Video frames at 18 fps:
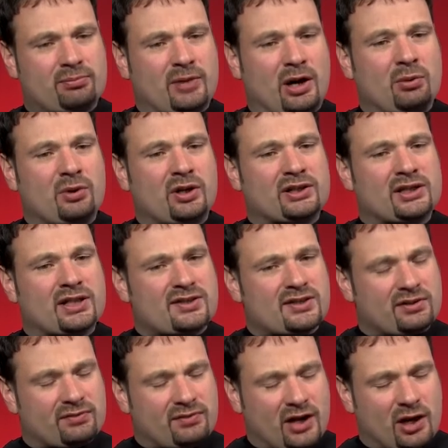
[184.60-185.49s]
Mauern, jetzt
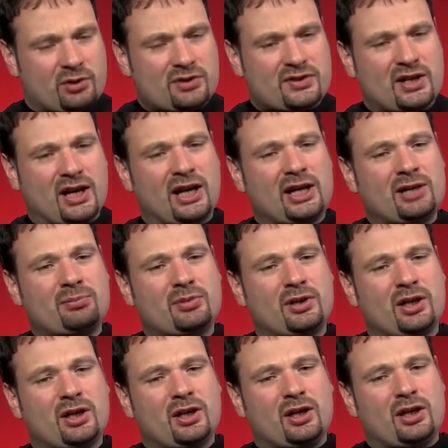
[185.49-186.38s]
sind wir außerhalb.
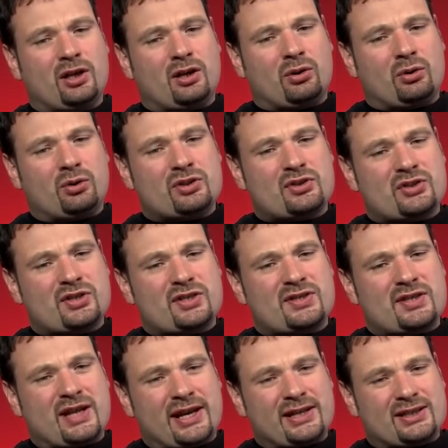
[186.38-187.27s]
Und zur
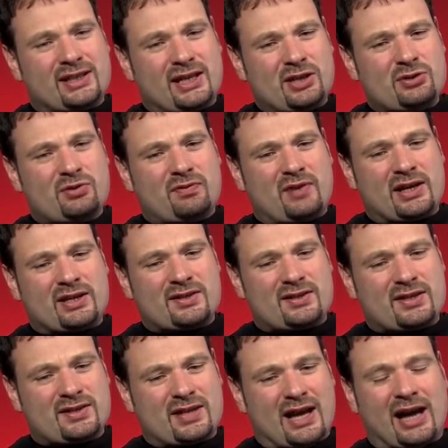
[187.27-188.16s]
Zeit Jesu war
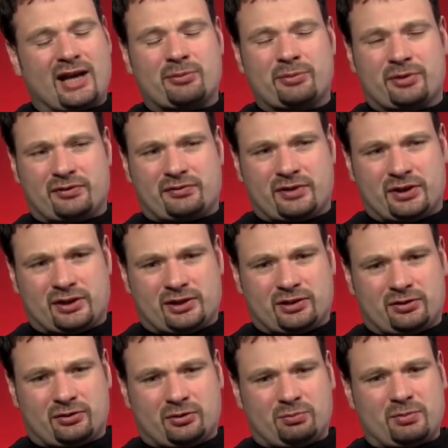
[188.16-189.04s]
das das
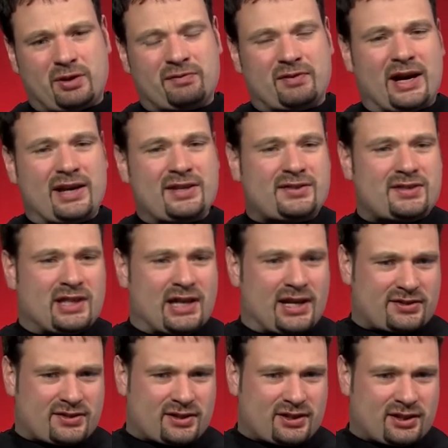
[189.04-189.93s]
Armenviertel. Und man weiß, die
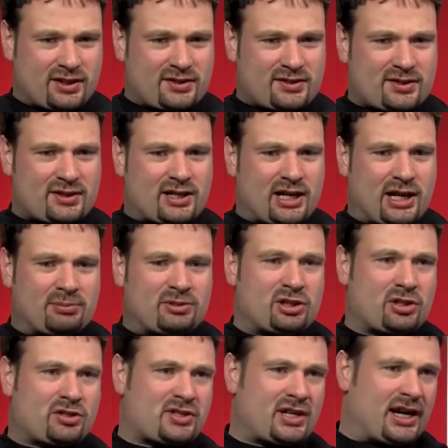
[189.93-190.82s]
ersten Christen kamen
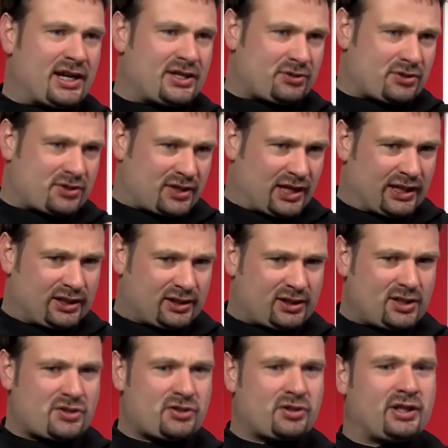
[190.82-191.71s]
nicht aus der High
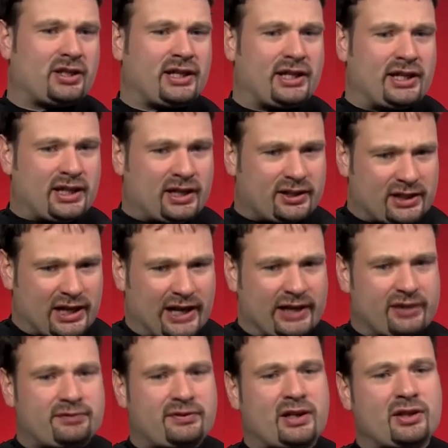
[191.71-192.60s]
Society, sondern eher die
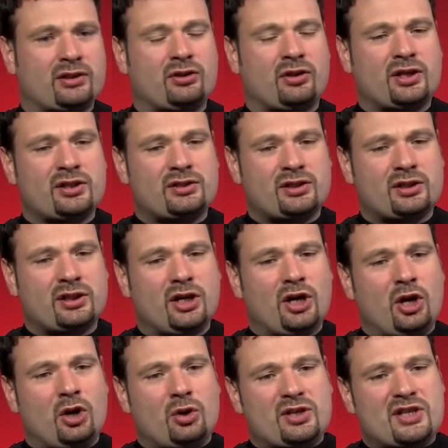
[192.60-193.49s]
einfachen Leute.
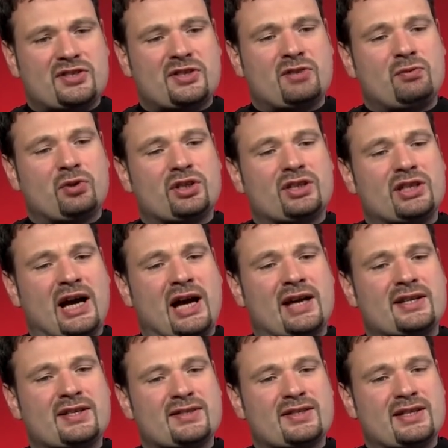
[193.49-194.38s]
Und deswegen wurde da
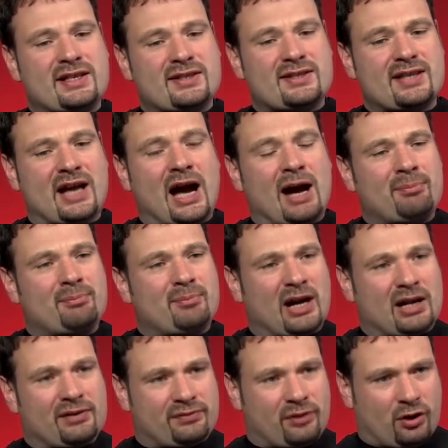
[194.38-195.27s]
das letzte
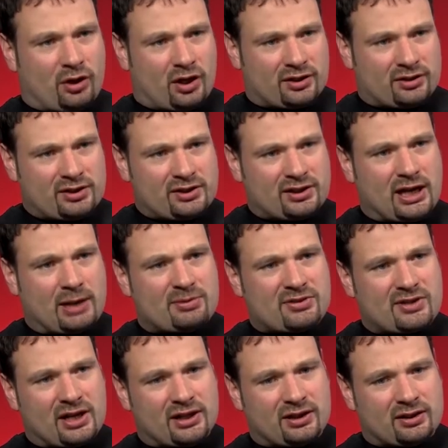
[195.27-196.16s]
Abendmahl verortet, gab
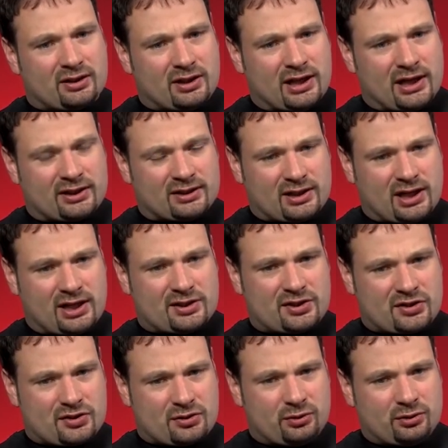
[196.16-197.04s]
es eine lange
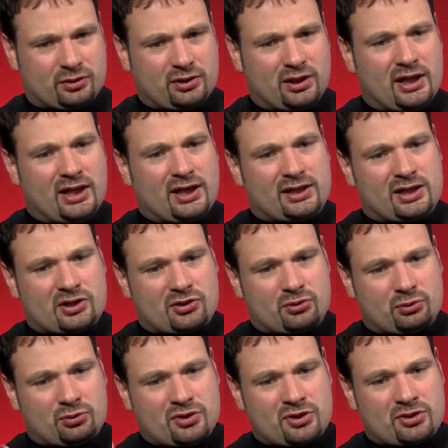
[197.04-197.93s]
Tradition, das
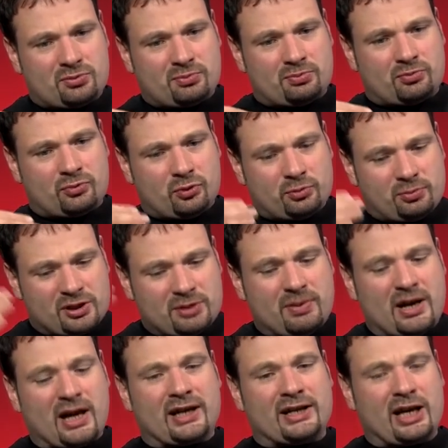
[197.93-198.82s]
in unserer
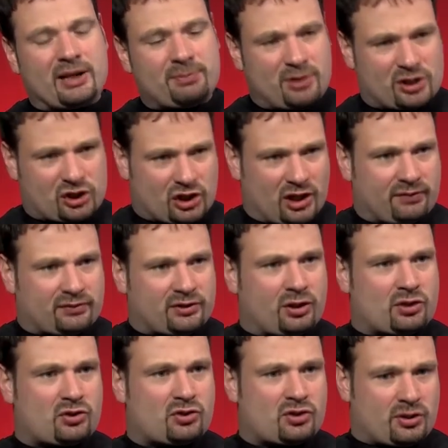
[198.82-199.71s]
unmittelbarer Nachbarschaft,
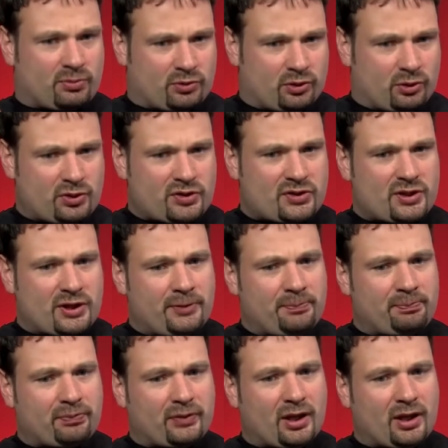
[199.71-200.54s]
auch zu unserem Kloster.